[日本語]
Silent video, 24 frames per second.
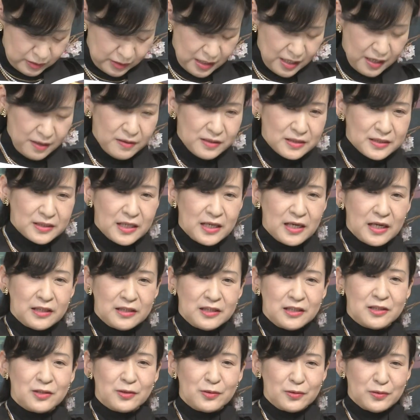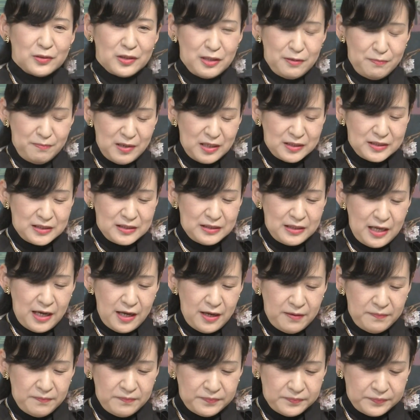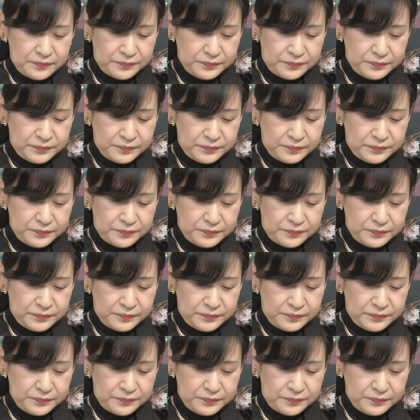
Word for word: てさらに続きますね。